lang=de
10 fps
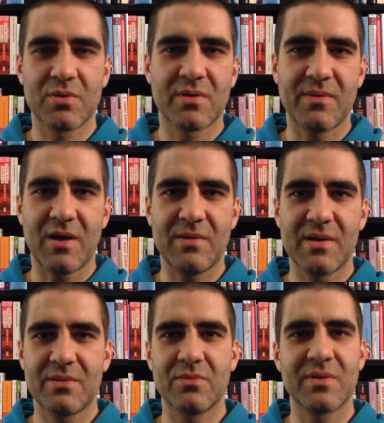zu
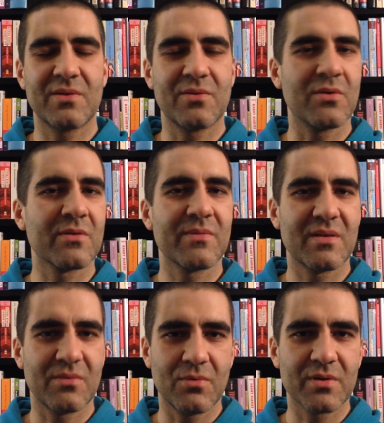arbeiten und dann irgendwelche
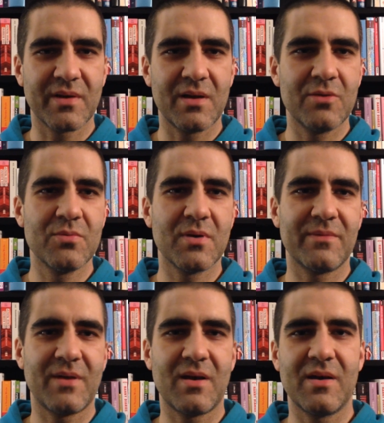Urteile über
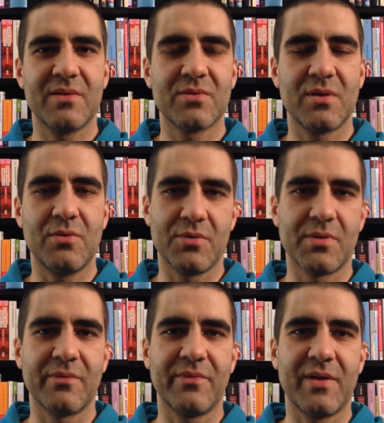Wahrheit oder Lüge zu
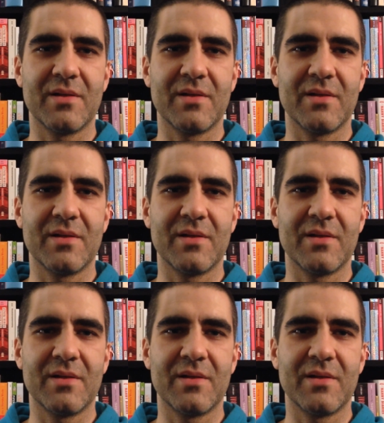fällen.